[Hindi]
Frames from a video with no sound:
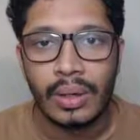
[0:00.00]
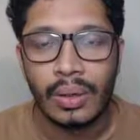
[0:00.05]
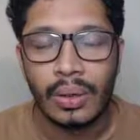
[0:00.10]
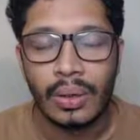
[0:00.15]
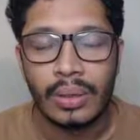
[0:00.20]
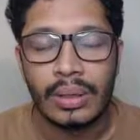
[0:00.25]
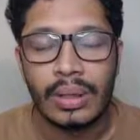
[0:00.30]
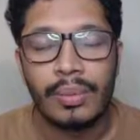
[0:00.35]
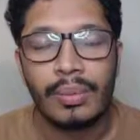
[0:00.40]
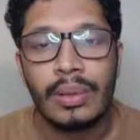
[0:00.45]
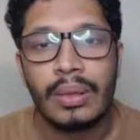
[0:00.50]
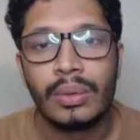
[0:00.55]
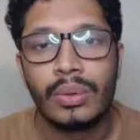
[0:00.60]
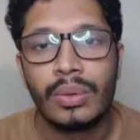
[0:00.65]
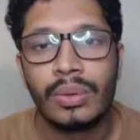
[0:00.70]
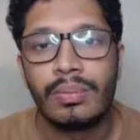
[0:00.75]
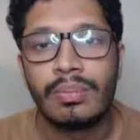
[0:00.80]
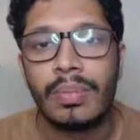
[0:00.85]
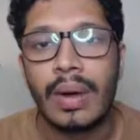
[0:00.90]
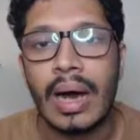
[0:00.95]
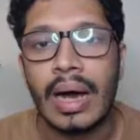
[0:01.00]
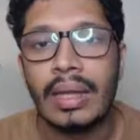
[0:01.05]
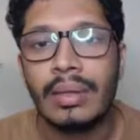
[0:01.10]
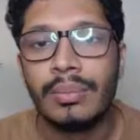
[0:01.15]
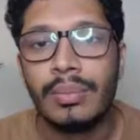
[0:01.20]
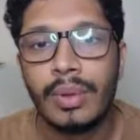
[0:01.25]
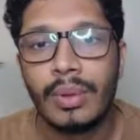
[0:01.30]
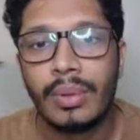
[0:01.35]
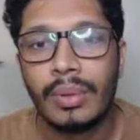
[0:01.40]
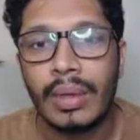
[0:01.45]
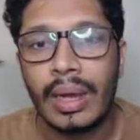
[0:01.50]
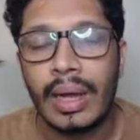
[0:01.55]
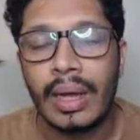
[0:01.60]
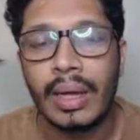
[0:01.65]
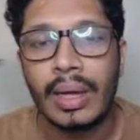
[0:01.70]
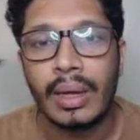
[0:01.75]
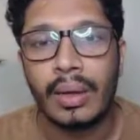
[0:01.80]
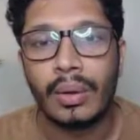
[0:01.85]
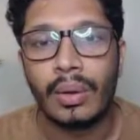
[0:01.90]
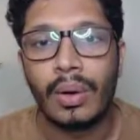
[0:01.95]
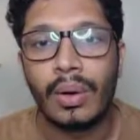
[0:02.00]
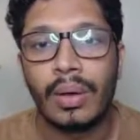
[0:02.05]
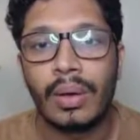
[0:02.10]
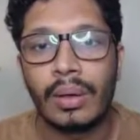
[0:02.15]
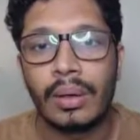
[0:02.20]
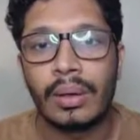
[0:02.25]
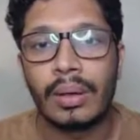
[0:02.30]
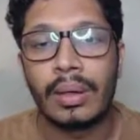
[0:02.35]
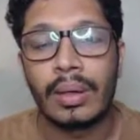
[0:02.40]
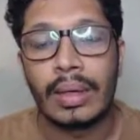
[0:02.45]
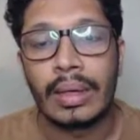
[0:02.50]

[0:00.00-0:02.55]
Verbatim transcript: और डेबिट नोट बाद में हो रहा है और